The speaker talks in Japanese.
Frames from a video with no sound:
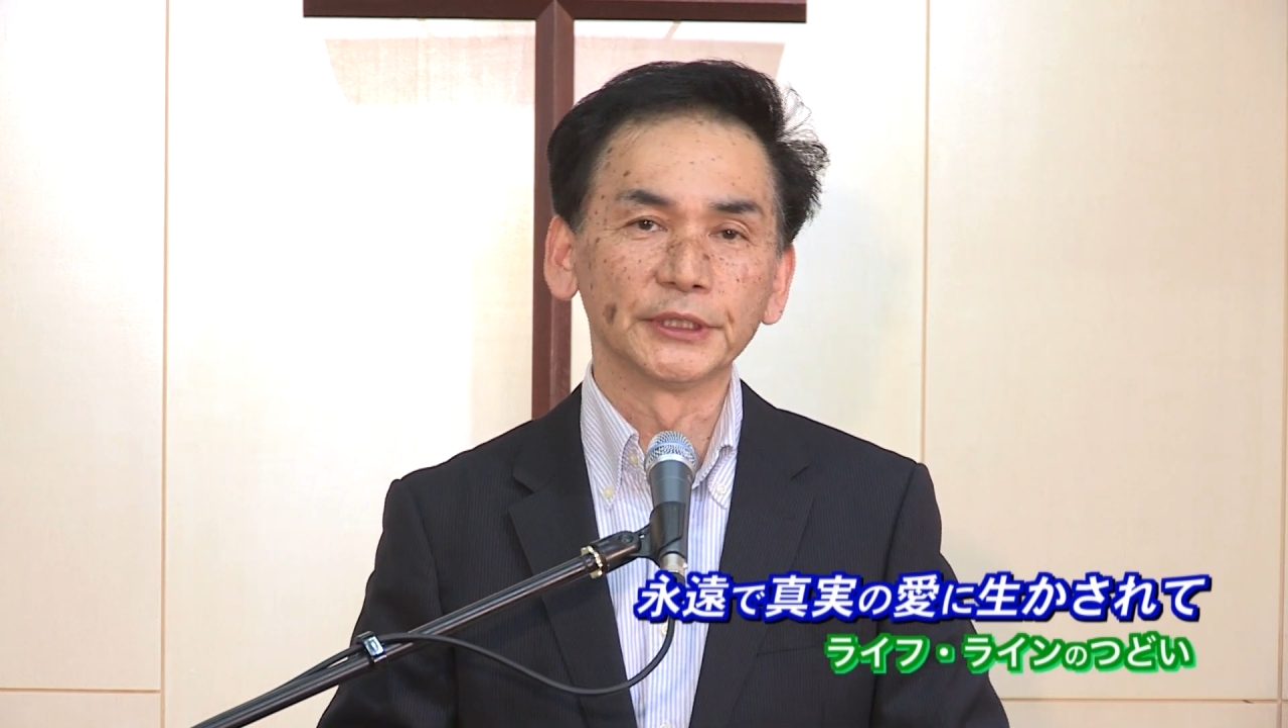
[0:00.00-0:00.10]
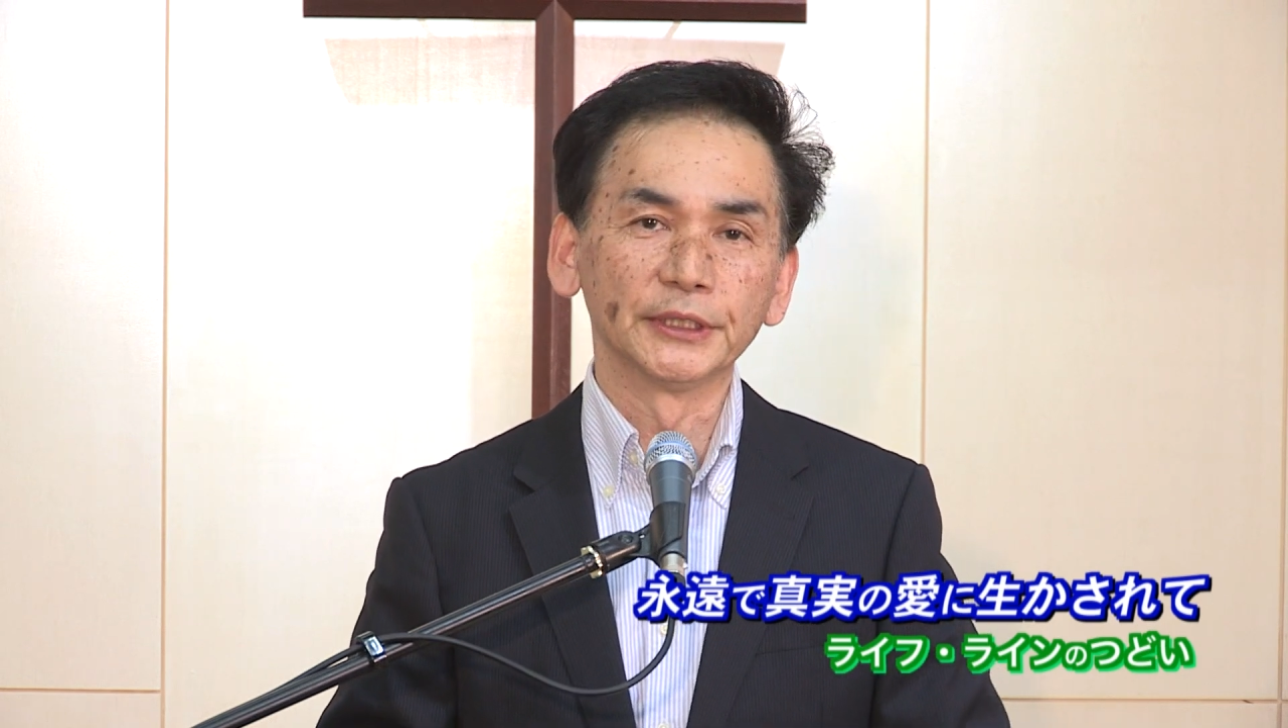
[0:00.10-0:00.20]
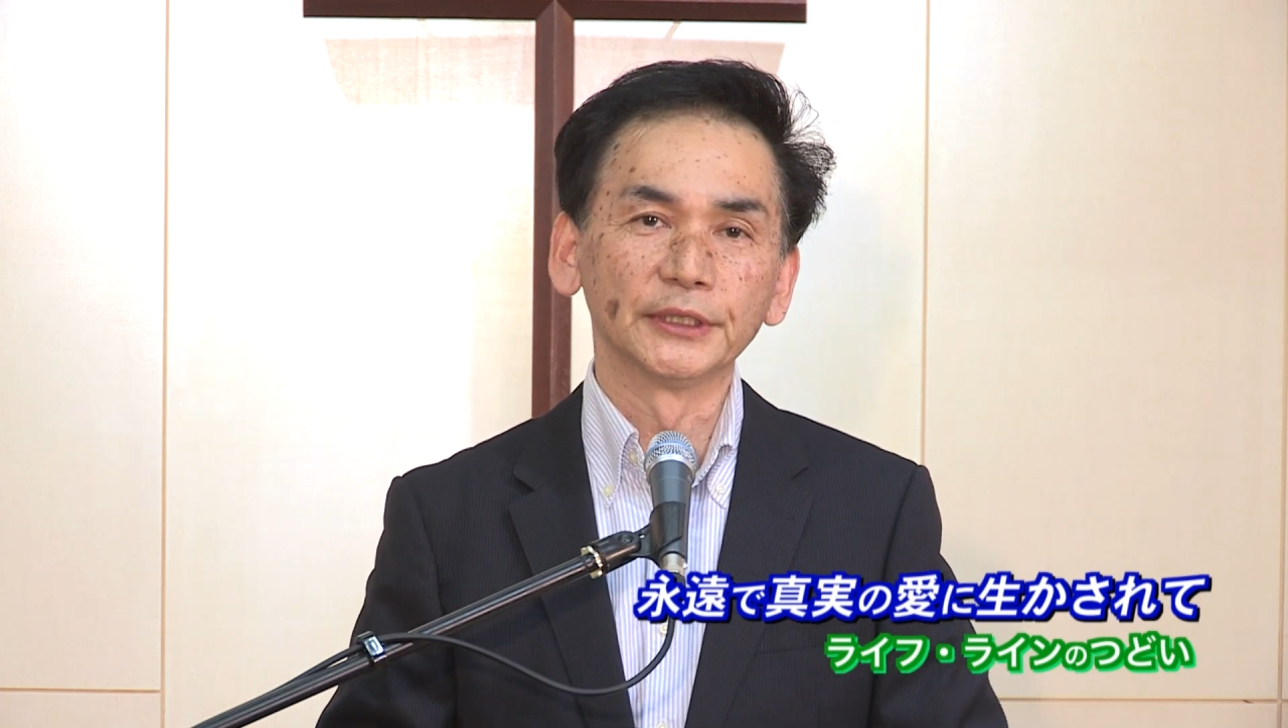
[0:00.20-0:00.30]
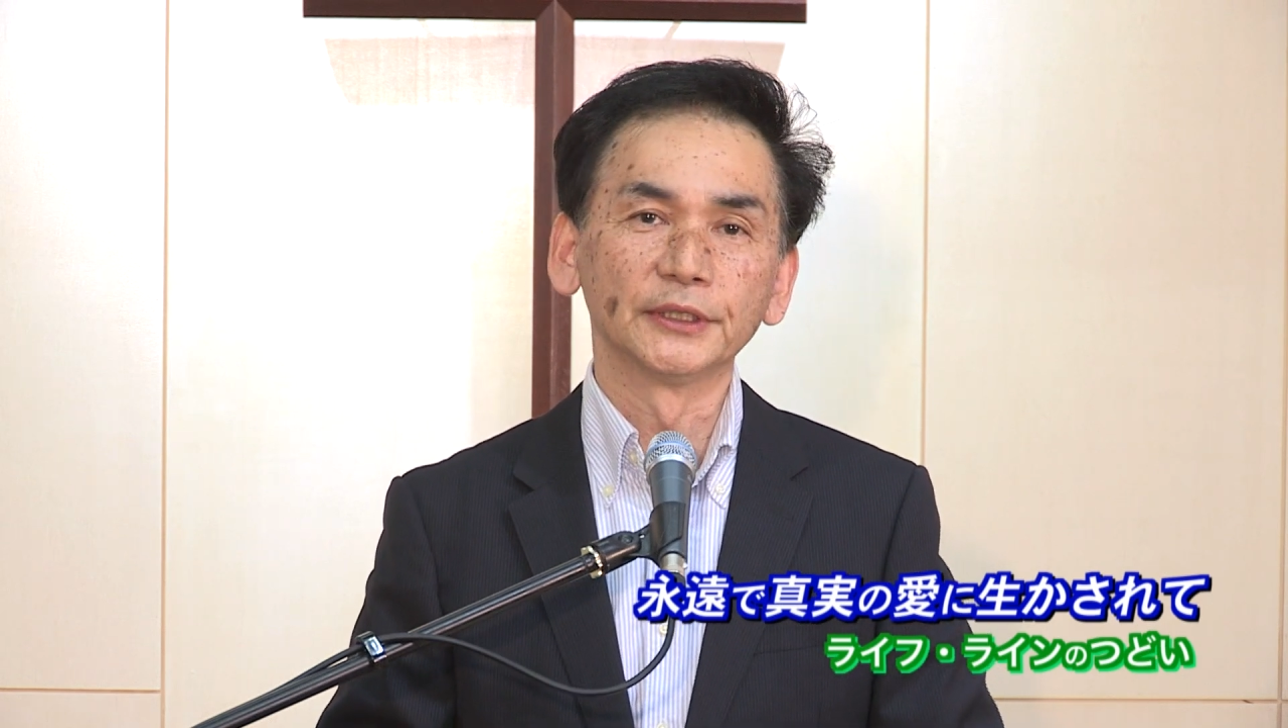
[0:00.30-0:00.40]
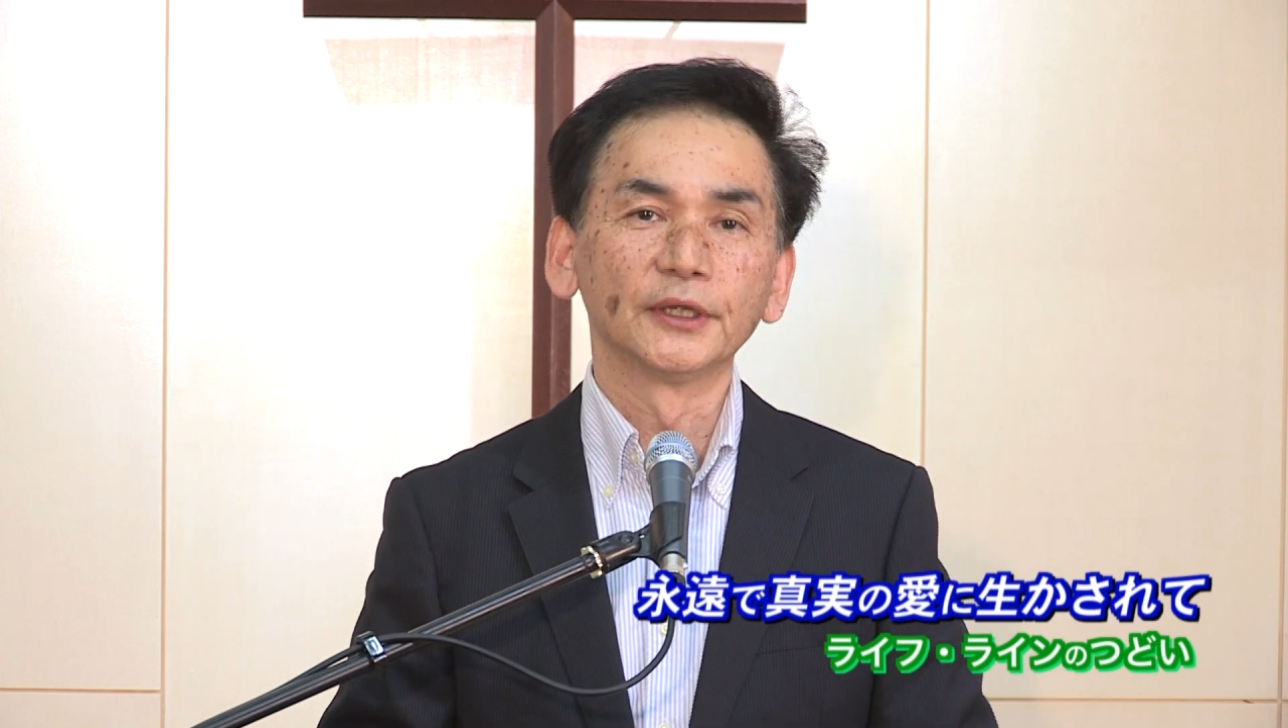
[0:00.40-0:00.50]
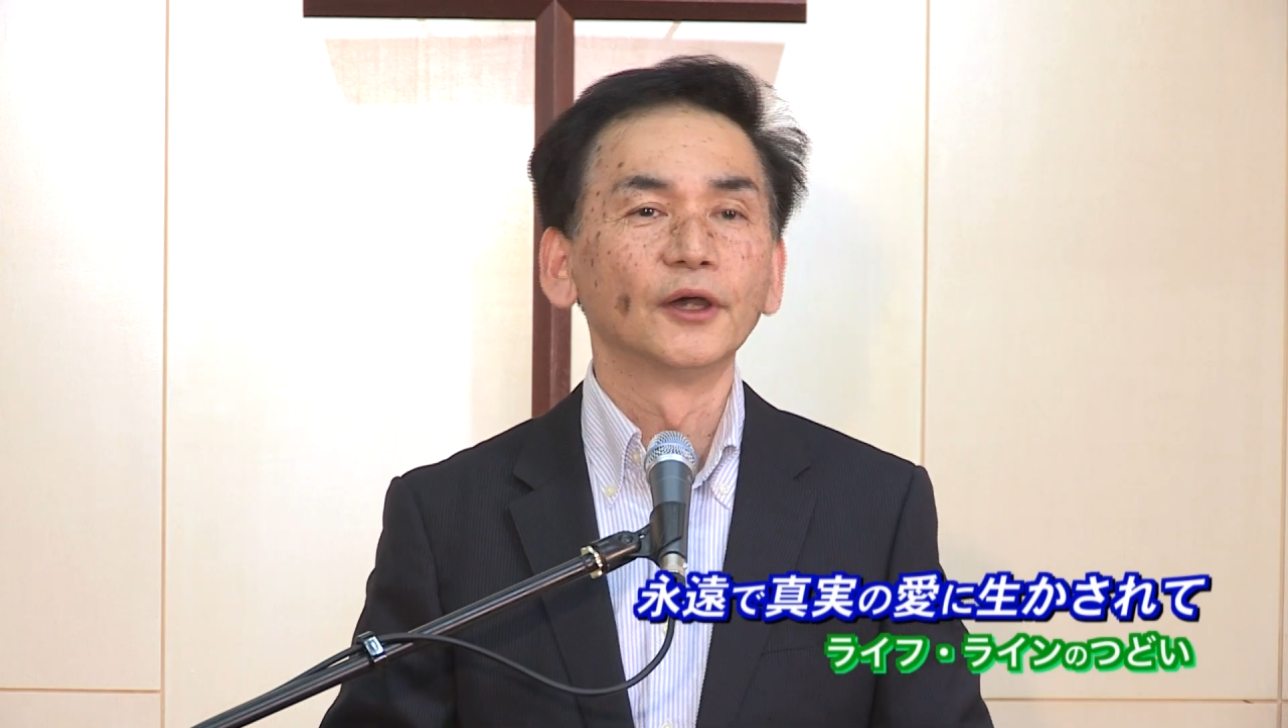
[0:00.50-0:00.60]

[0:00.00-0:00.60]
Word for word: に